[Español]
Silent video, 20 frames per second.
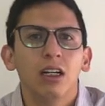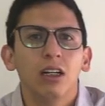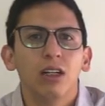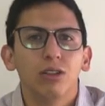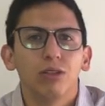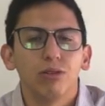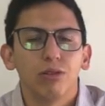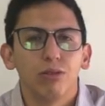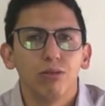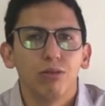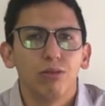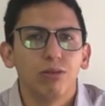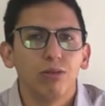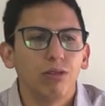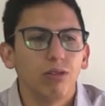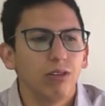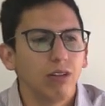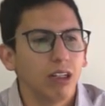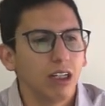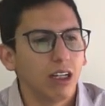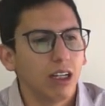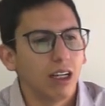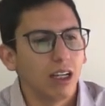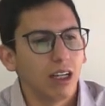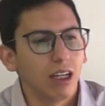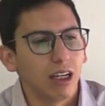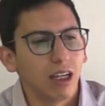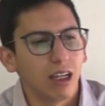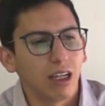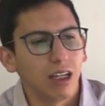su
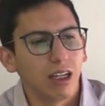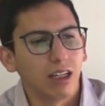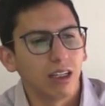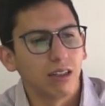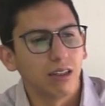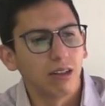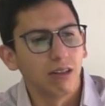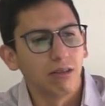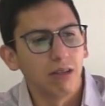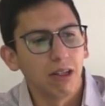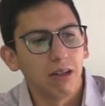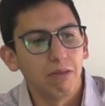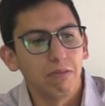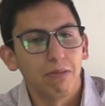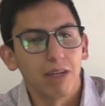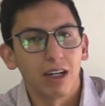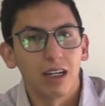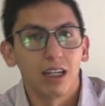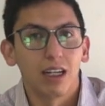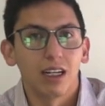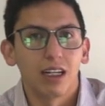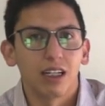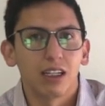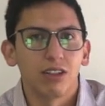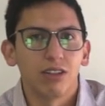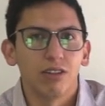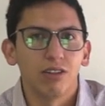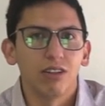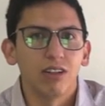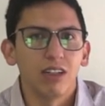eh,
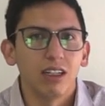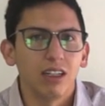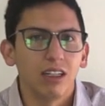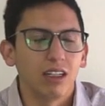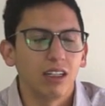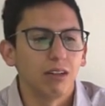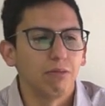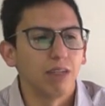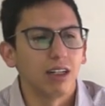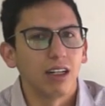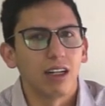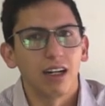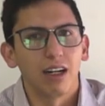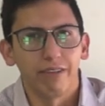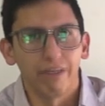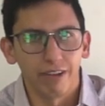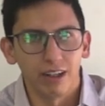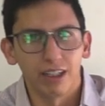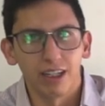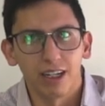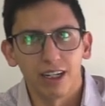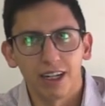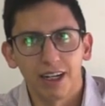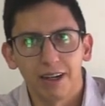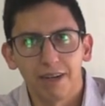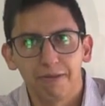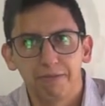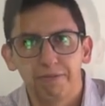imaginación de manera física.